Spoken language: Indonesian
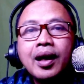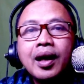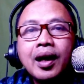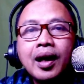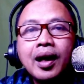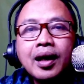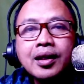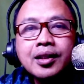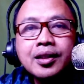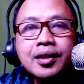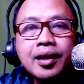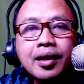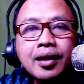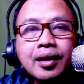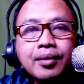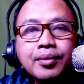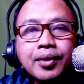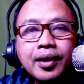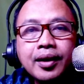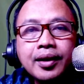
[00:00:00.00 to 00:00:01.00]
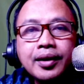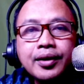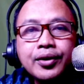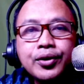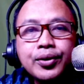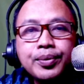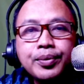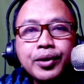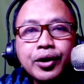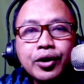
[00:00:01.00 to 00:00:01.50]

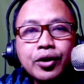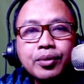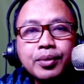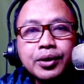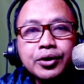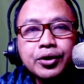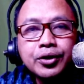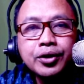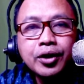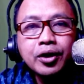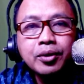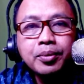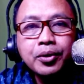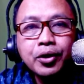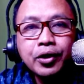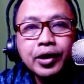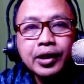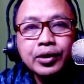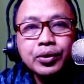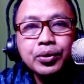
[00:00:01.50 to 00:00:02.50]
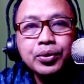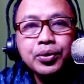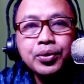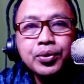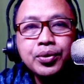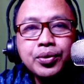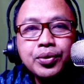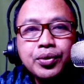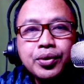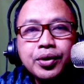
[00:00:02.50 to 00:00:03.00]
Assalamualaikum warahmatullahi
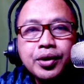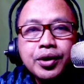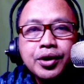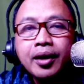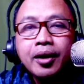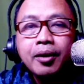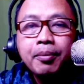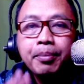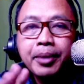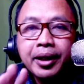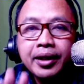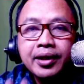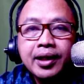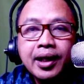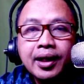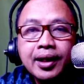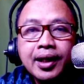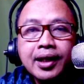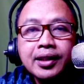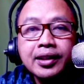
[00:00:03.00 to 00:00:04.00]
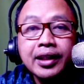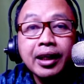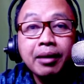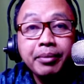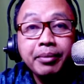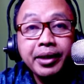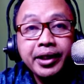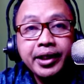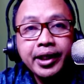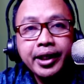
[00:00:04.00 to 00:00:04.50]
wabarakatuh. Perkenalkan
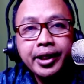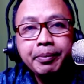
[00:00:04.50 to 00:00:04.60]
kami dari